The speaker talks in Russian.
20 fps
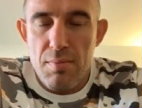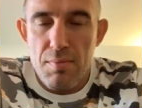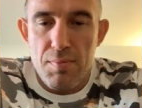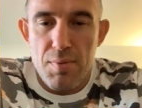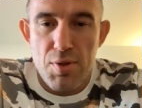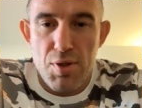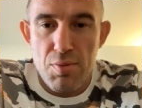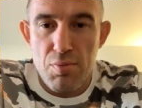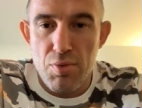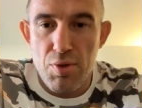
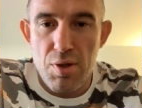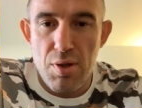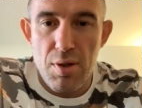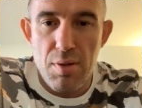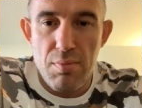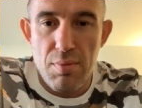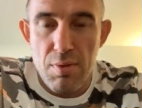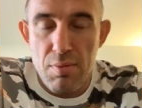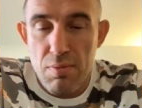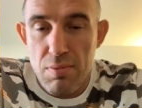Почему не
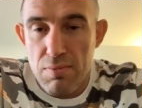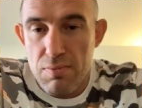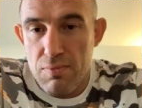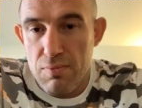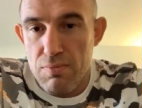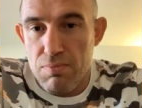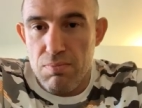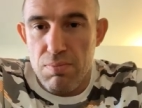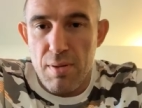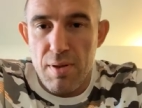Хабиб?
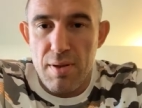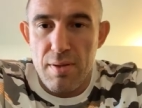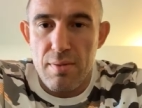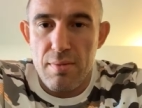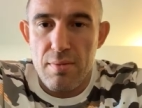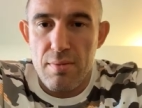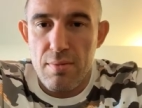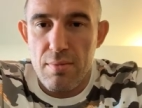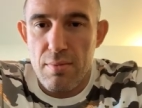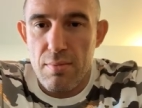Блин,
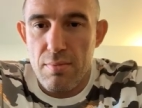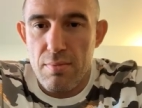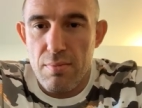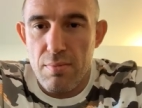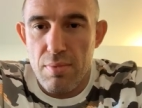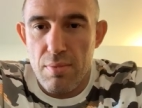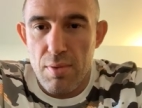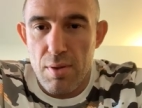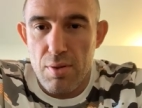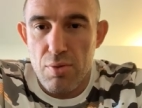
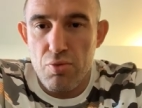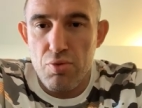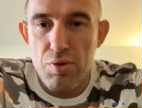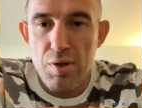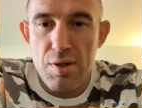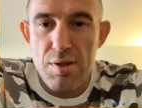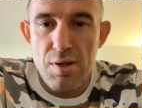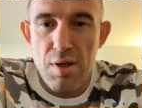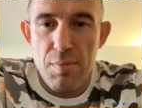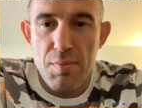откуда
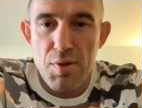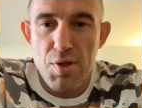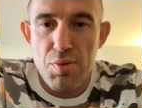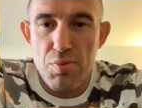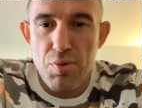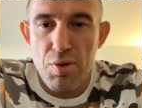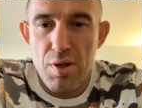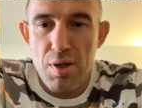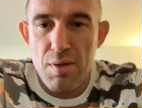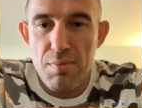я знаю, почему
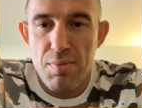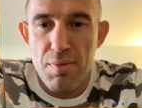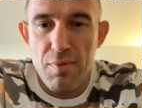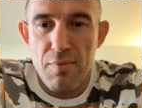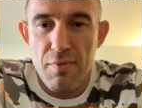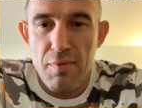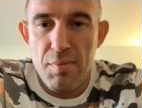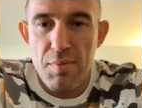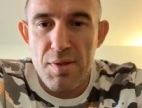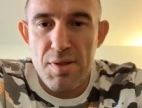не Хабиб?
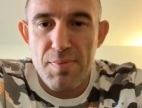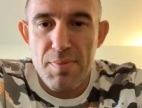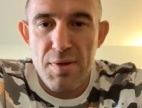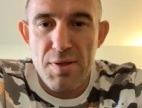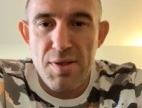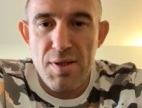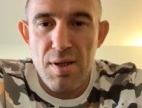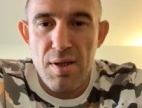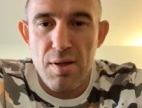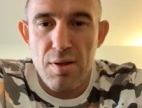Вы меня
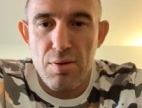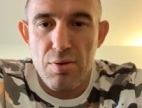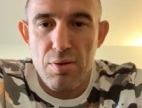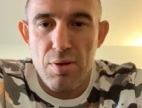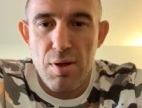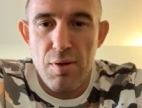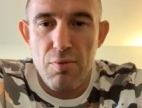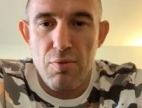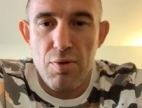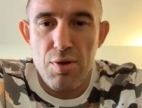спросили,
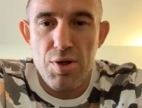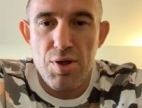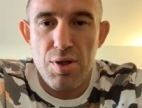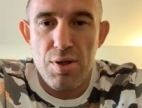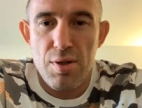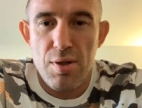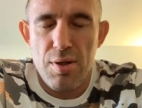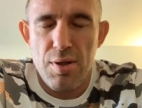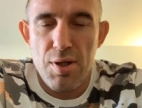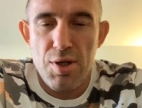кого я
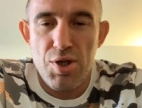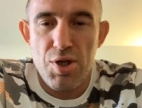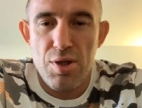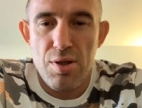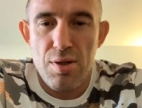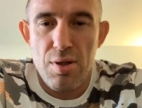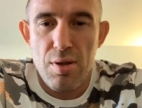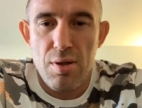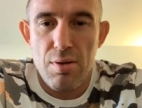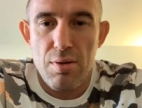считаю? Я
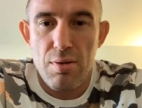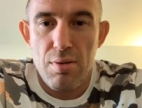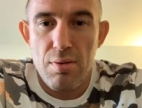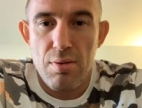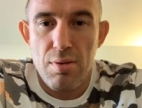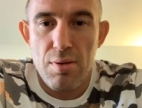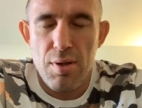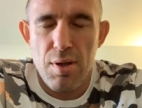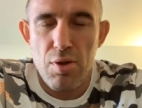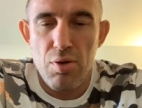считаю.
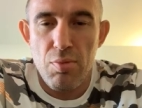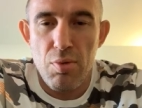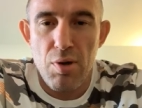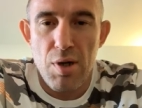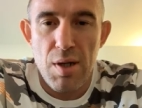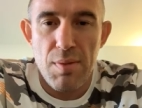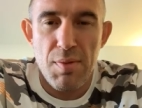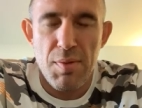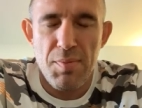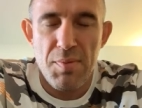Я думаю,
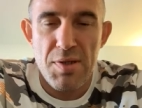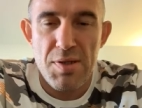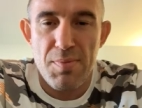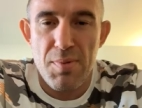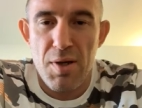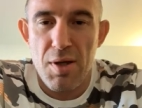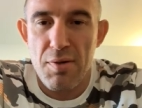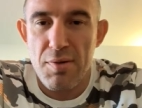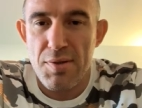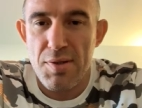Хабиб не
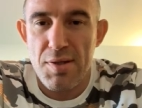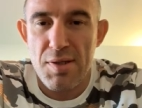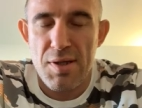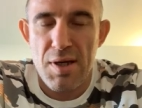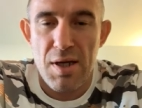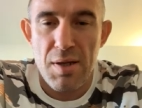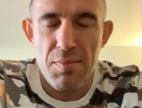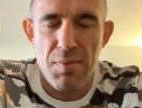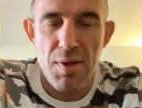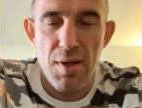справится с
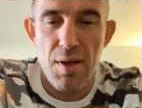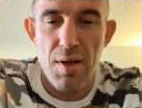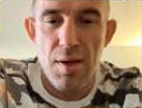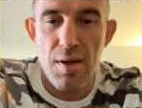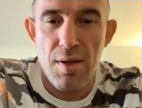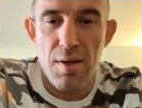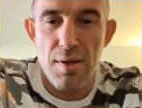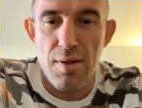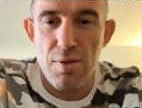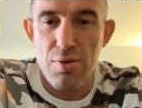
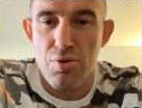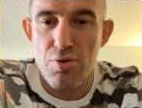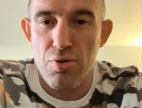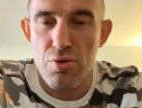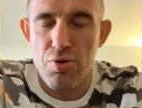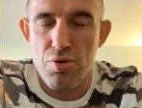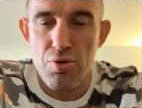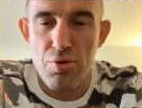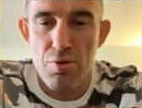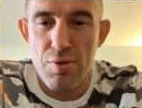Кормье или с
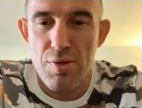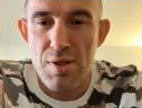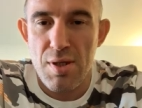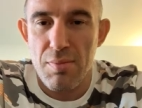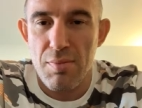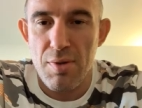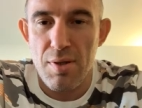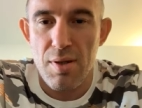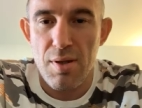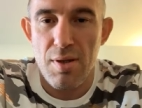Джон
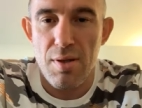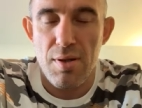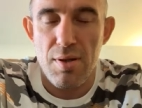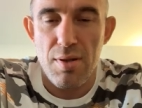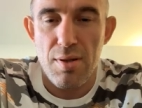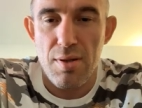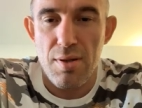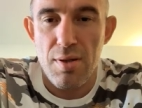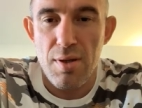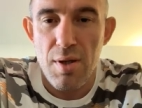Джонсом,
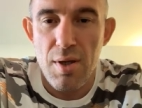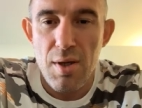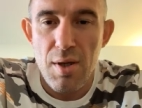или